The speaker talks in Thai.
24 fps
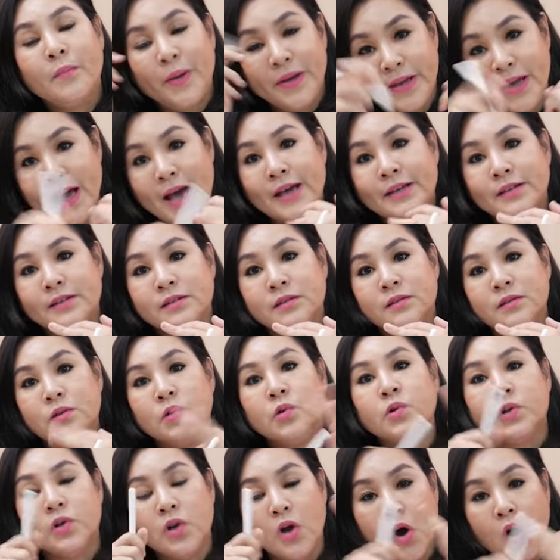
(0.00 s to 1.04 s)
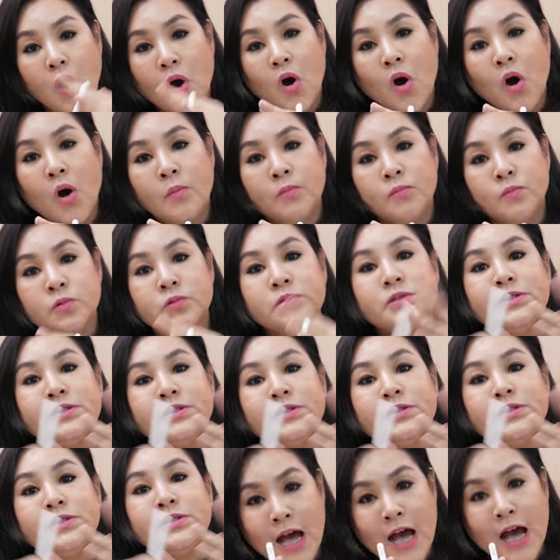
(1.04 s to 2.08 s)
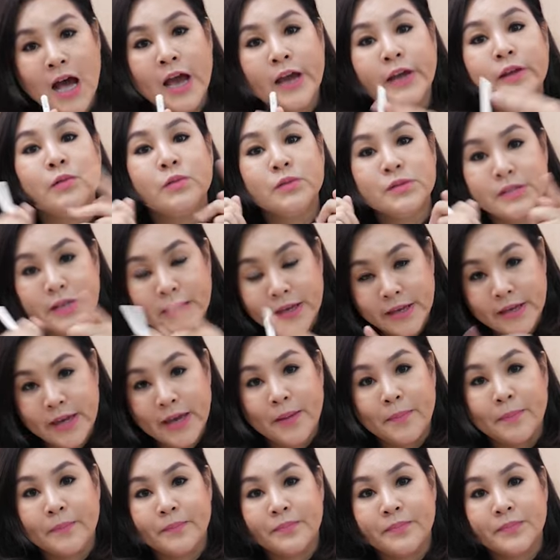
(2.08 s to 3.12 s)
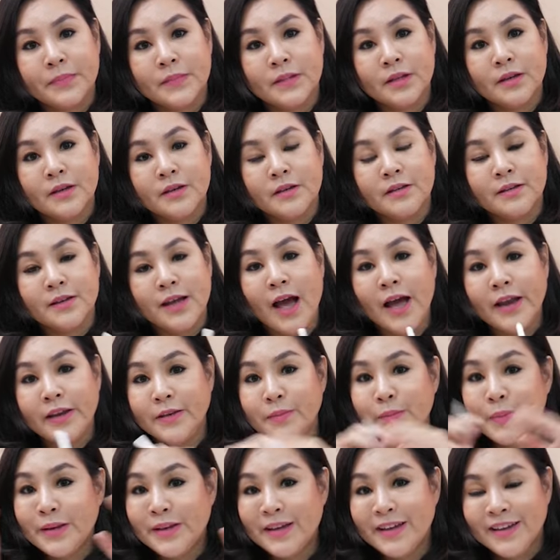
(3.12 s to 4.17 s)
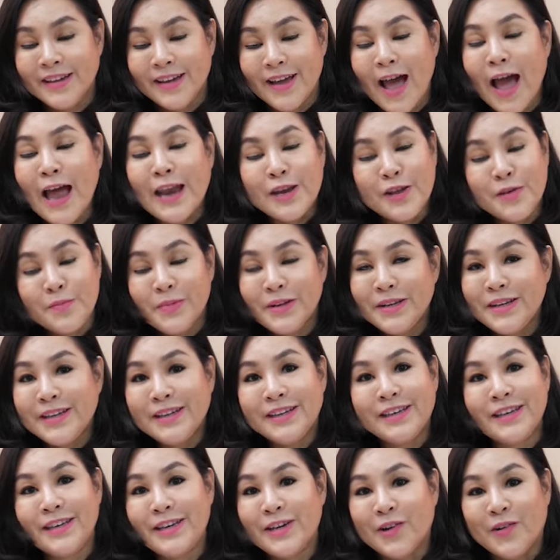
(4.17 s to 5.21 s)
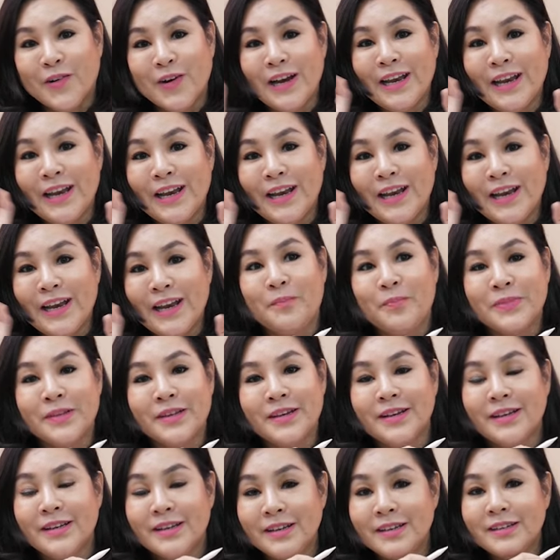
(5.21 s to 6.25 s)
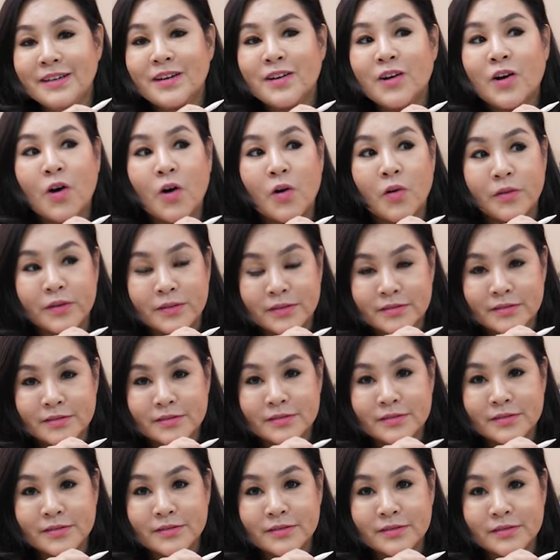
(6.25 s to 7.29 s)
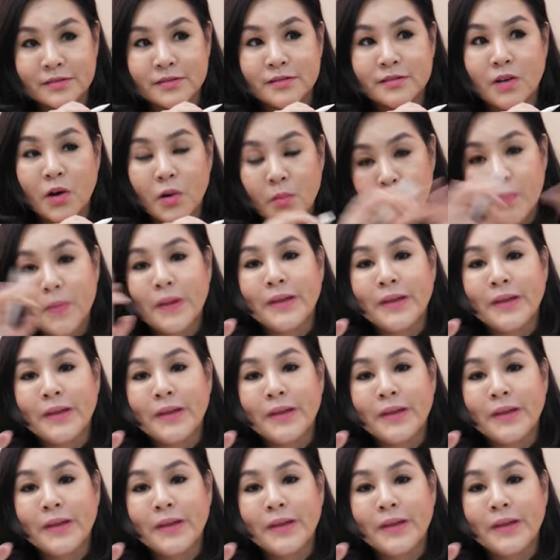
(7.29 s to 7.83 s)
ประหยัดอดออมรู้จักใช้ รู้จักเก็บนะอันนี้ไม่อันนี้ไม่ได้เกี่ยวอะไรกับเรื่องของก็